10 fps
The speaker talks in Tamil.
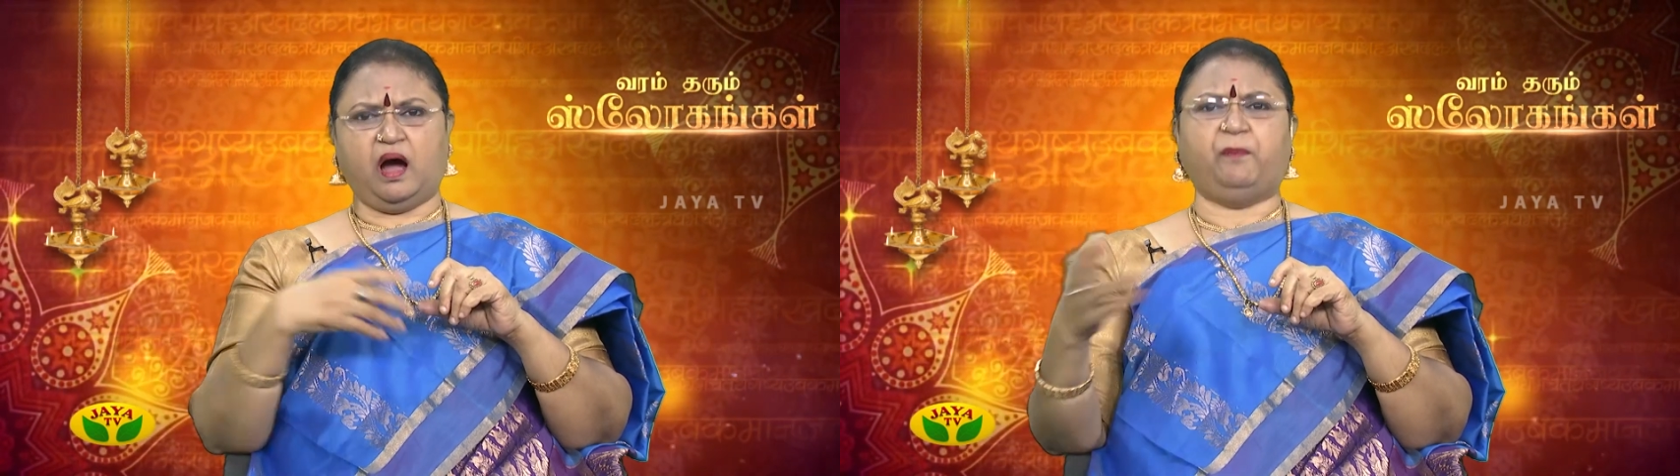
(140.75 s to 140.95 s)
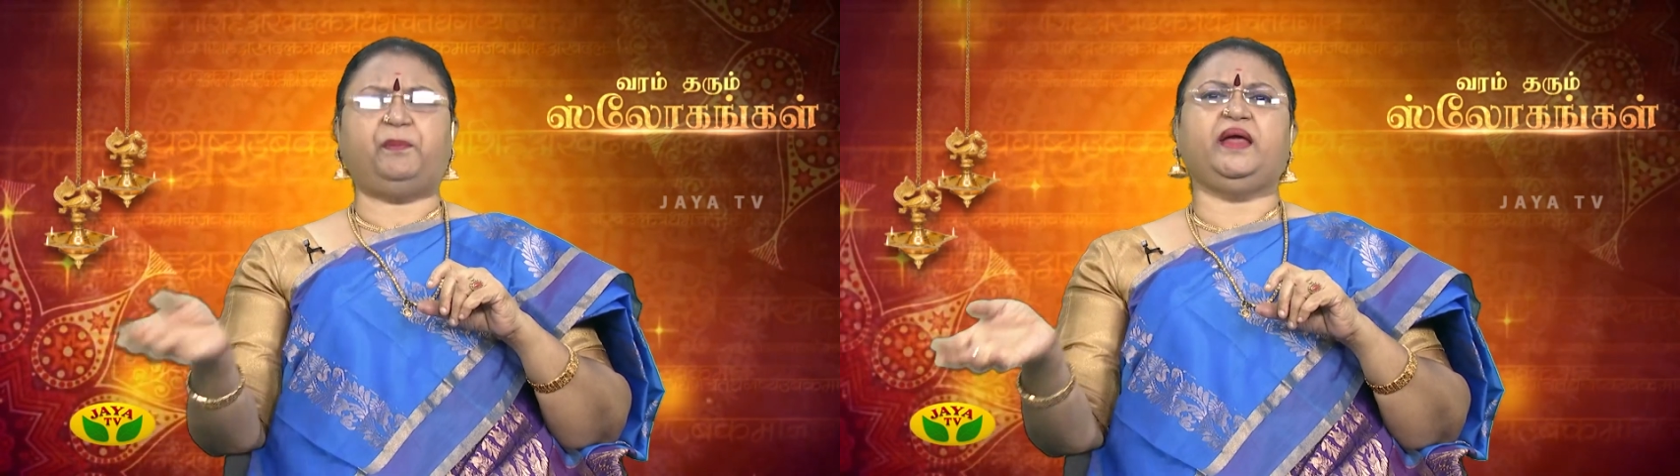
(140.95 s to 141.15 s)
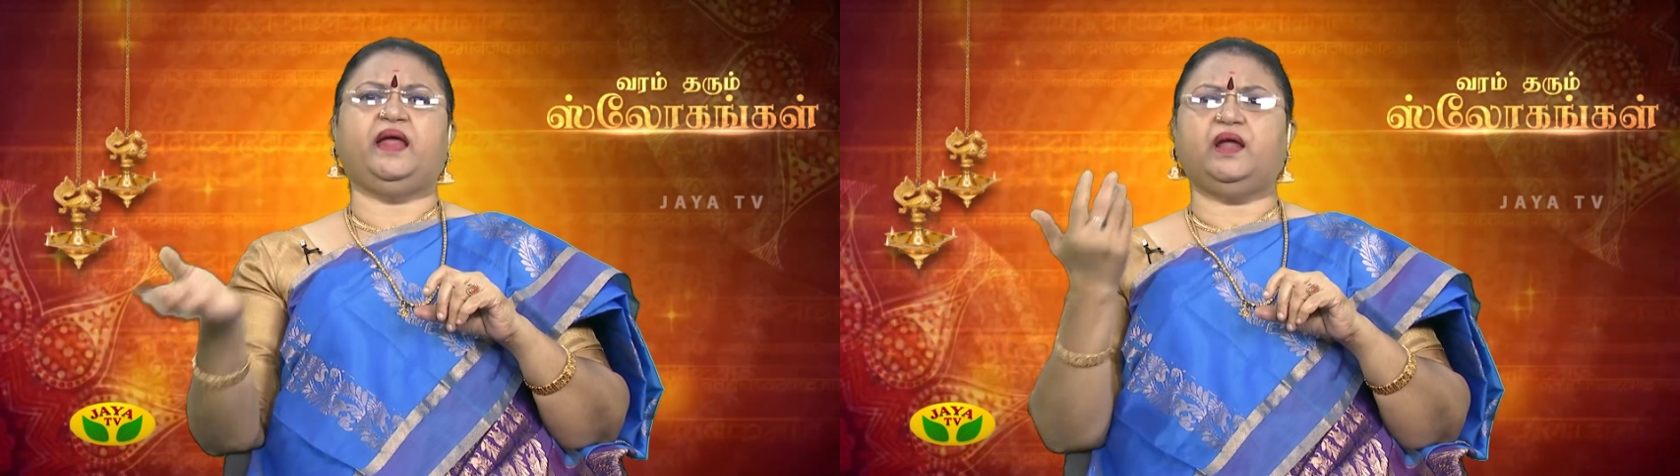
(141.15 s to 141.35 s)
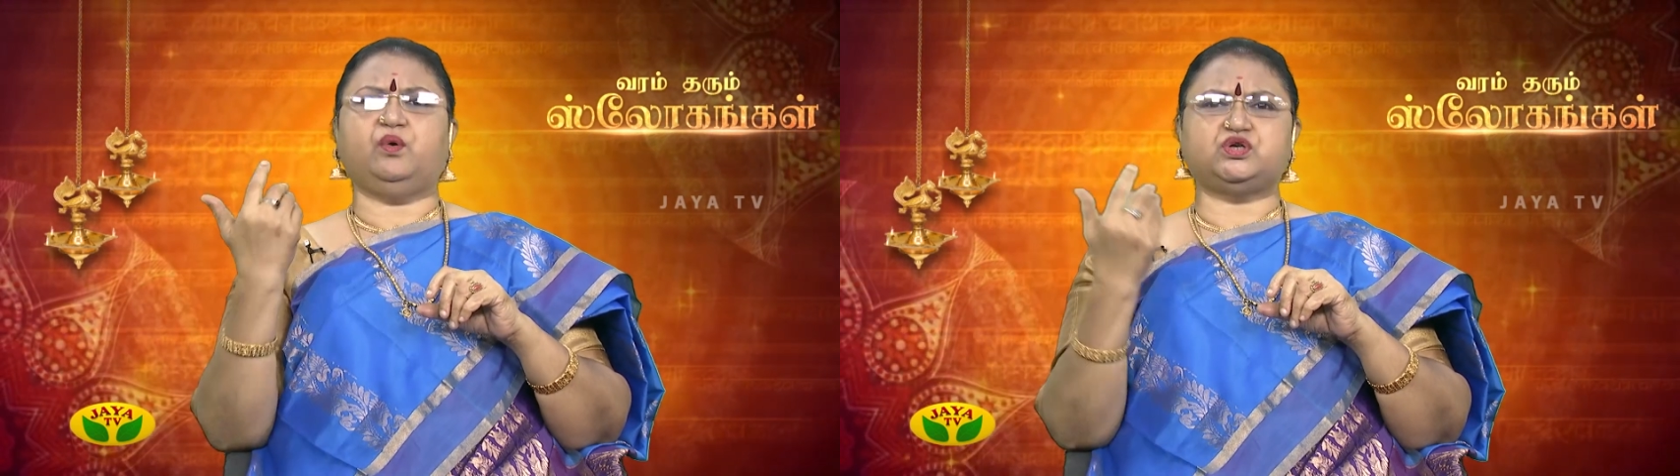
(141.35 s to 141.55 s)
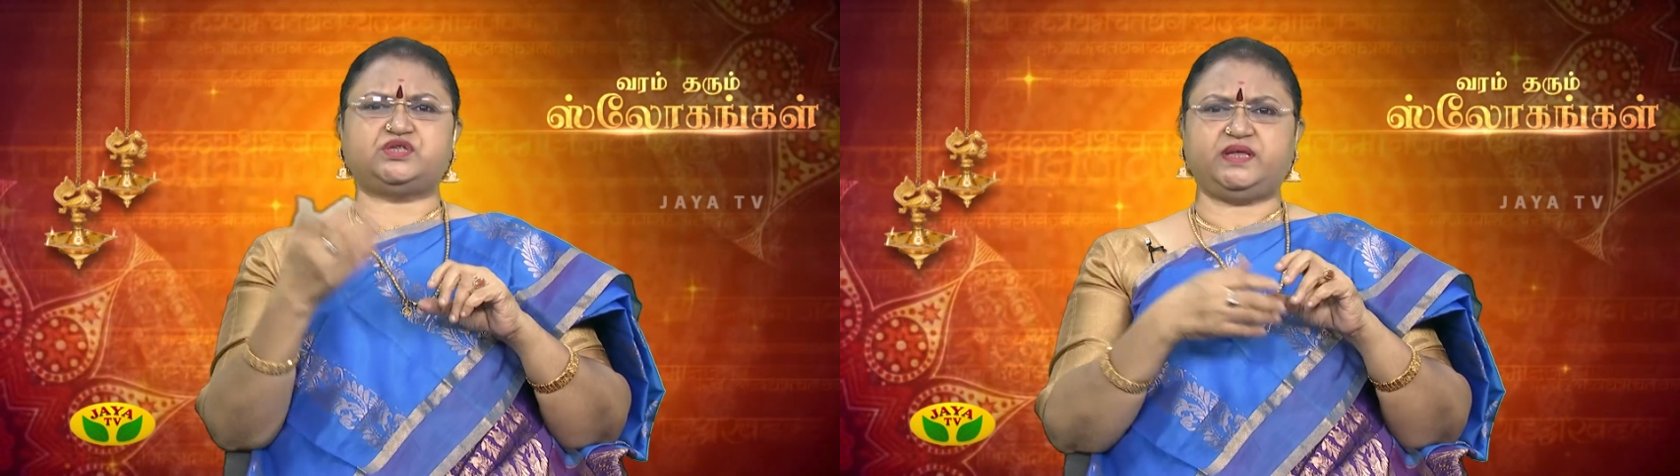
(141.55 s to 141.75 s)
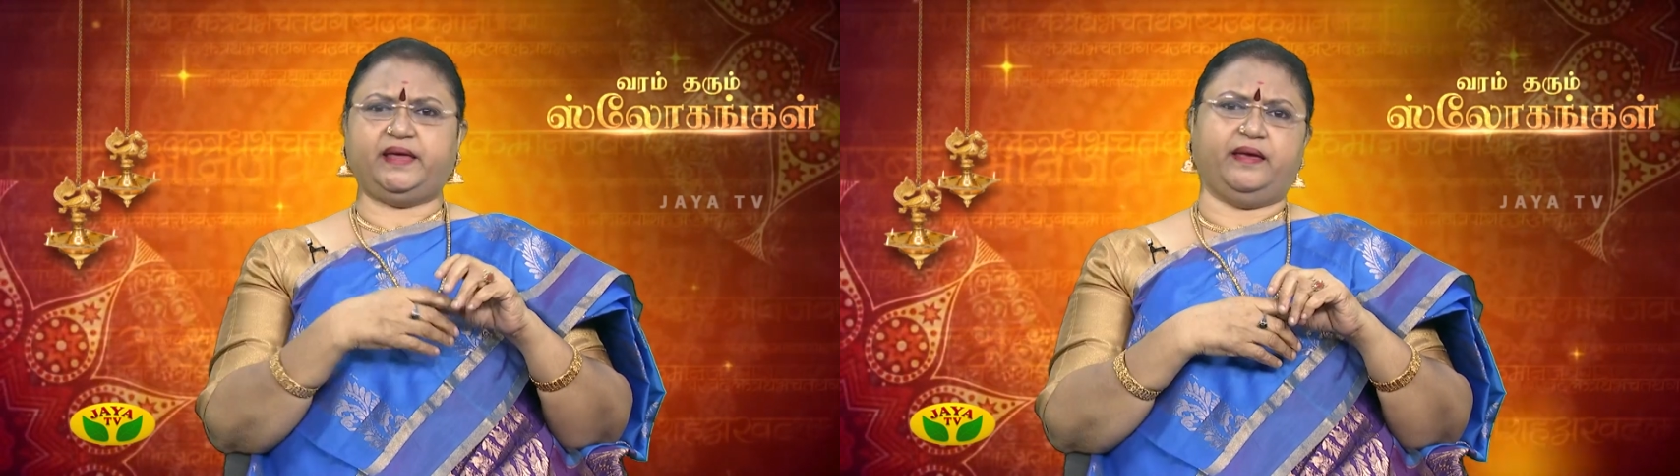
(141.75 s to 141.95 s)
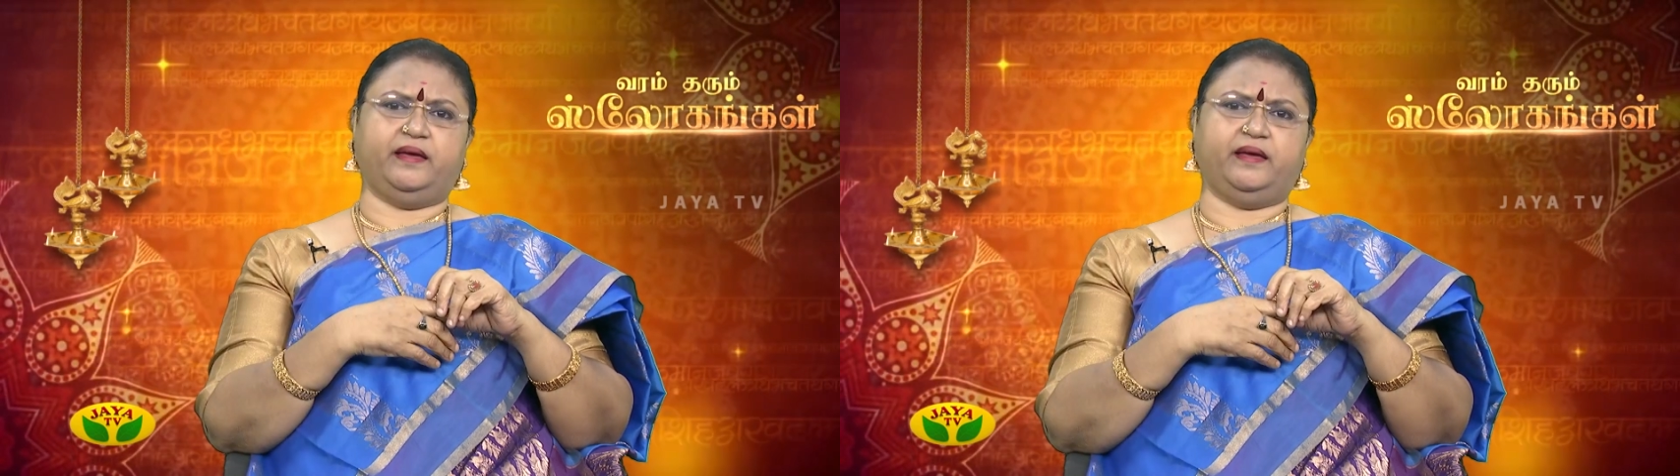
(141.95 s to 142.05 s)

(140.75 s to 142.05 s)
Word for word: அப்படி என்ன ஒஸ்தி